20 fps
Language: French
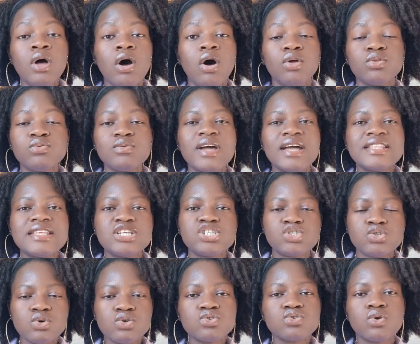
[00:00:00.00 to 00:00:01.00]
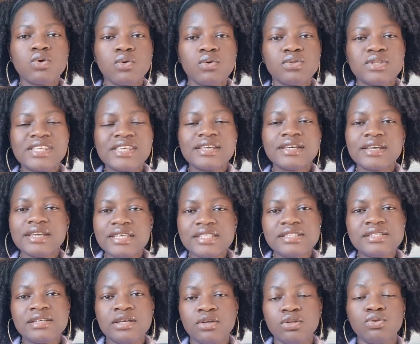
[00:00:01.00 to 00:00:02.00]
En tout cas, des choses que l'on
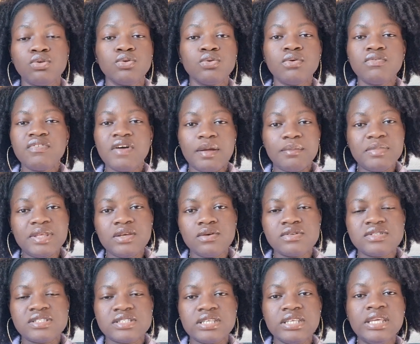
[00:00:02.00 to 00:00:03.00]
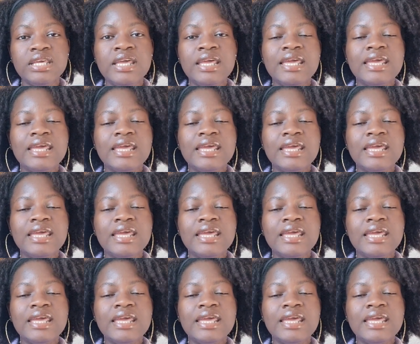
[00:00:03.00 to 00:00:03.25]
hérite de nos familles aussi,